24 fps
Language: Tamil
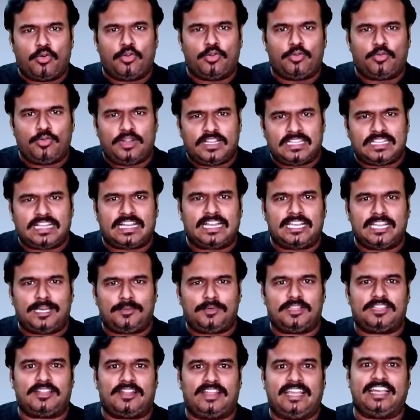உங்களுக்குள்ளே அந்த
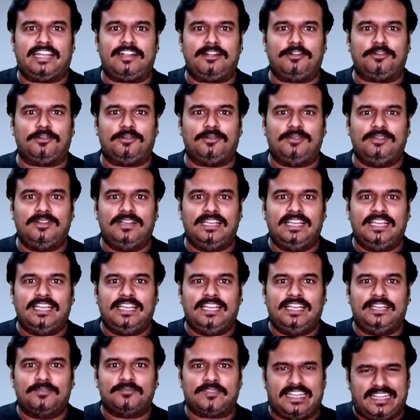கதாபாத்திரம் இறங்கணும்
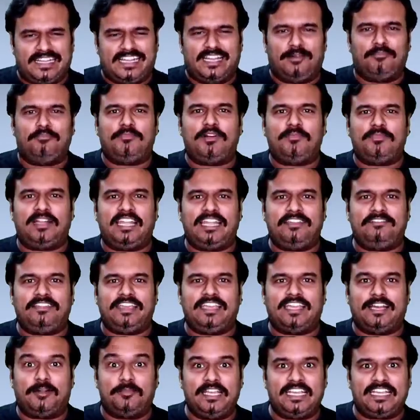நம்ம
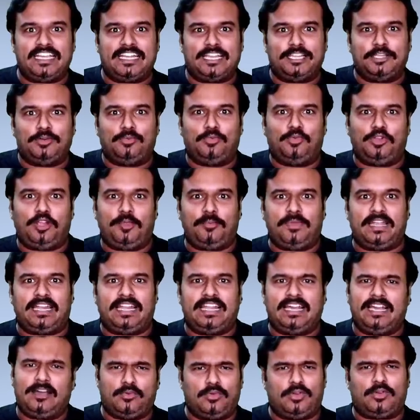மனைவி அப்படிங்கிற அந்த
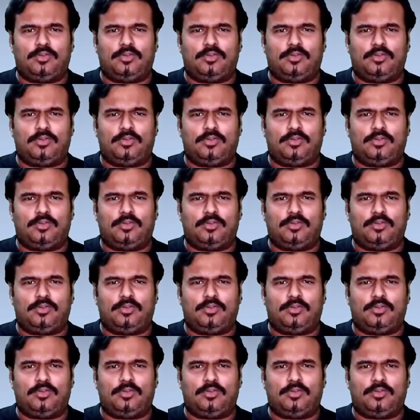உரிமையில்